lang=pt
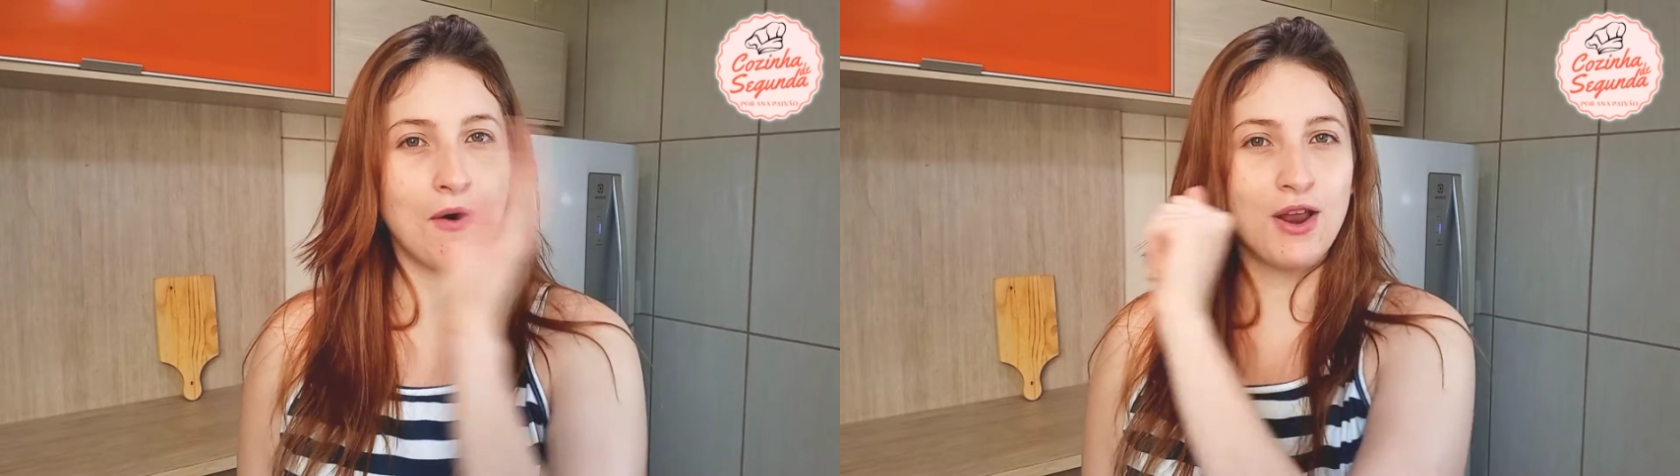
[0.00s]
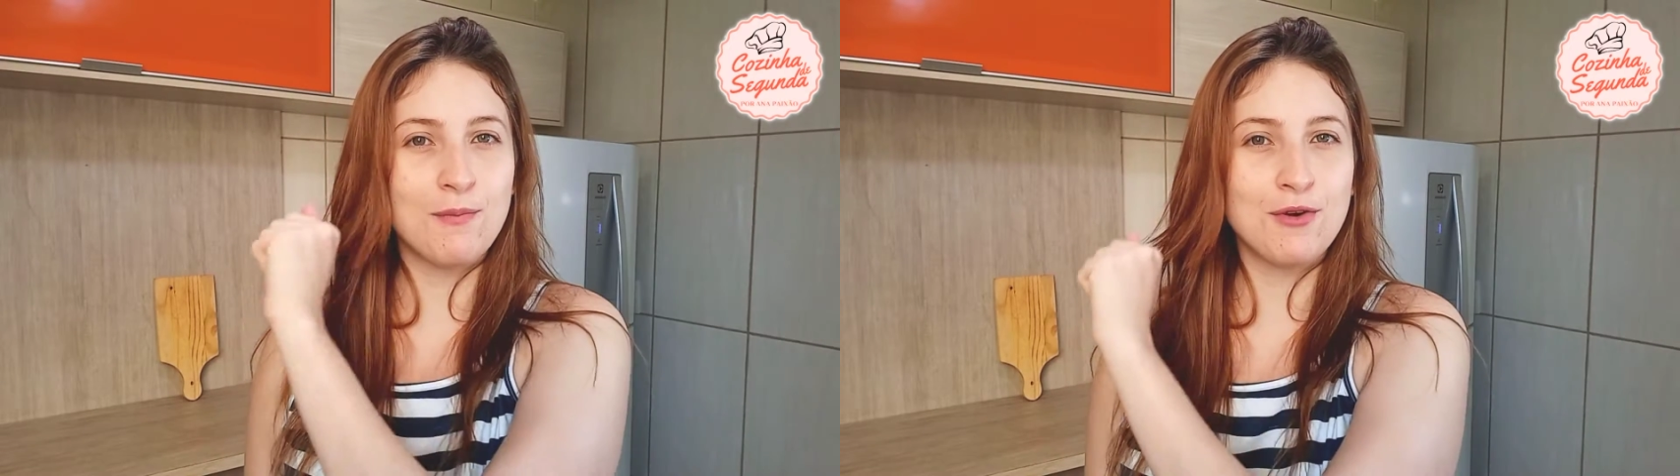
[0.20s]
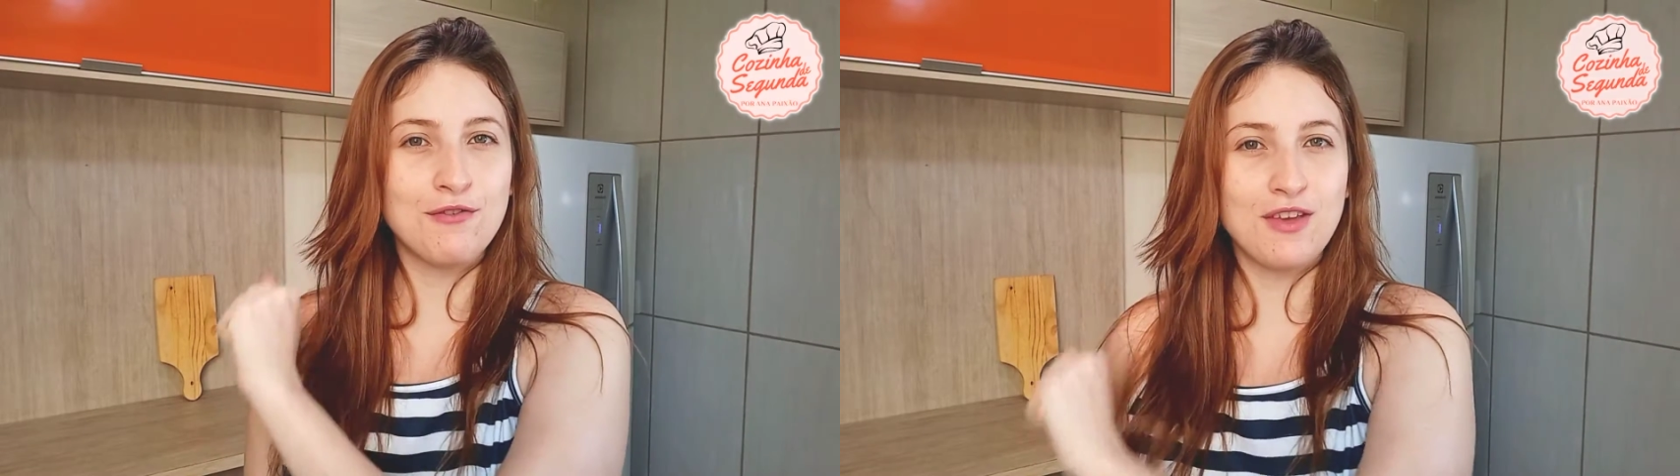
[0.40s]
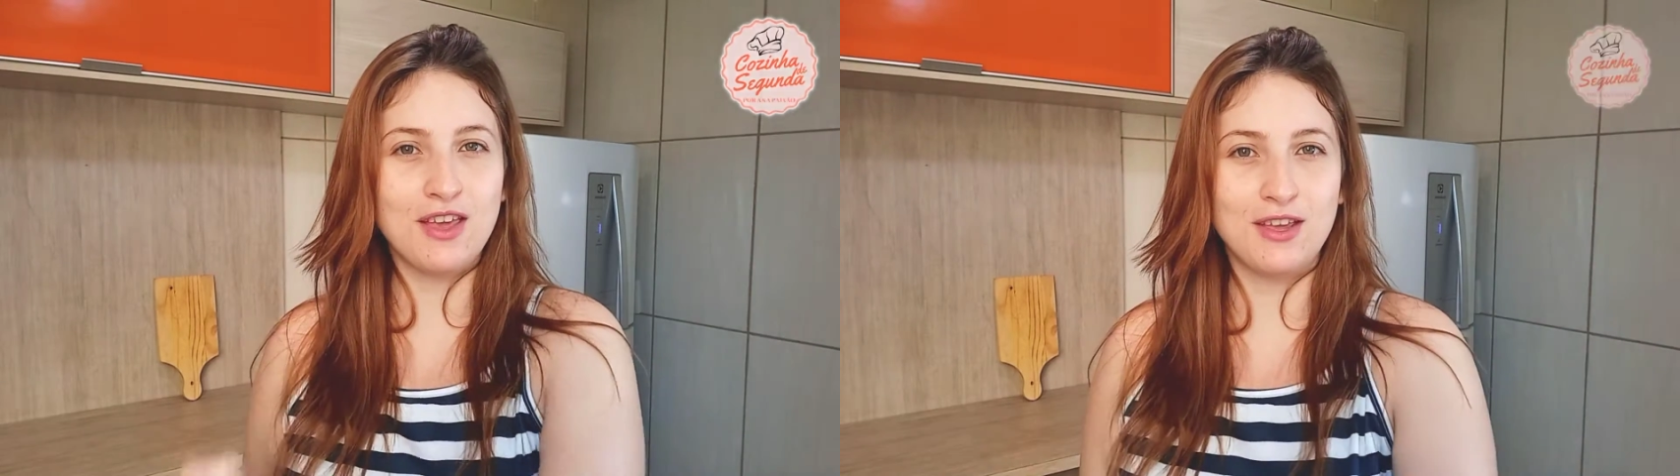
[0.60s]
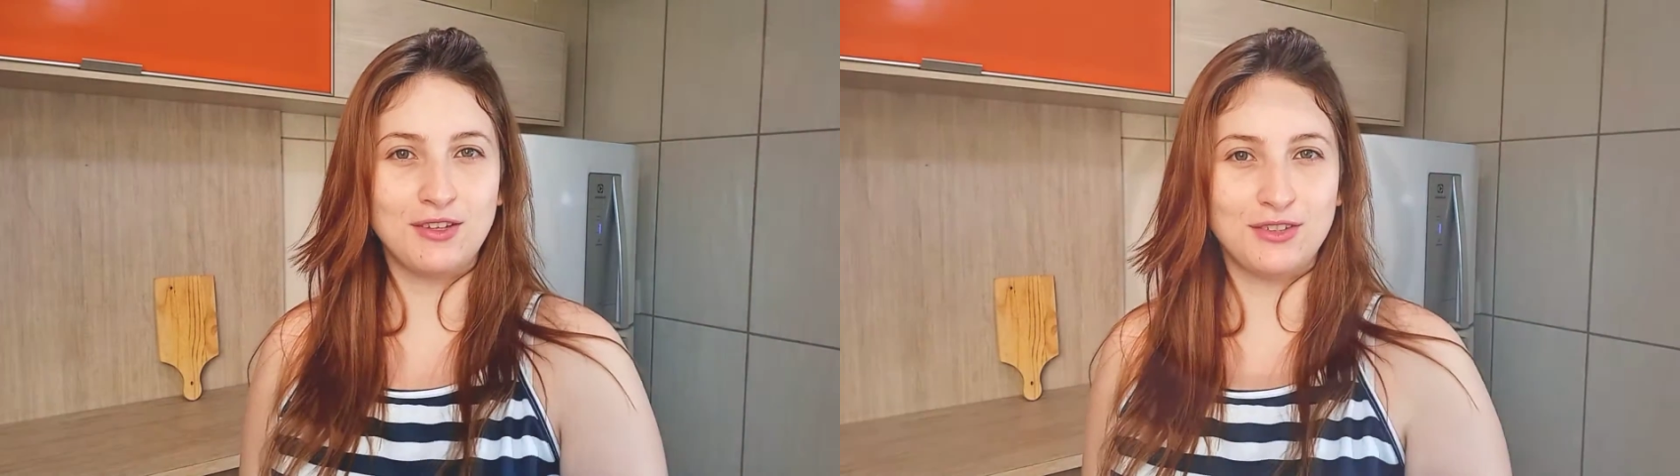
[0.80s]
bora pro
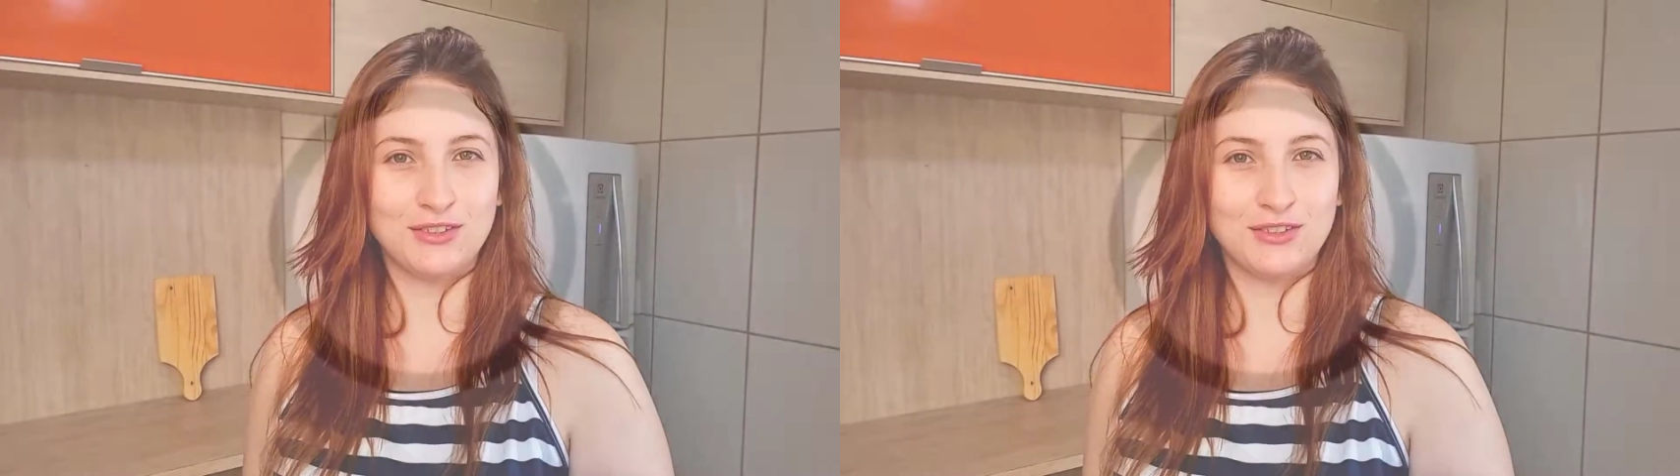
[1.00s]
vídeo!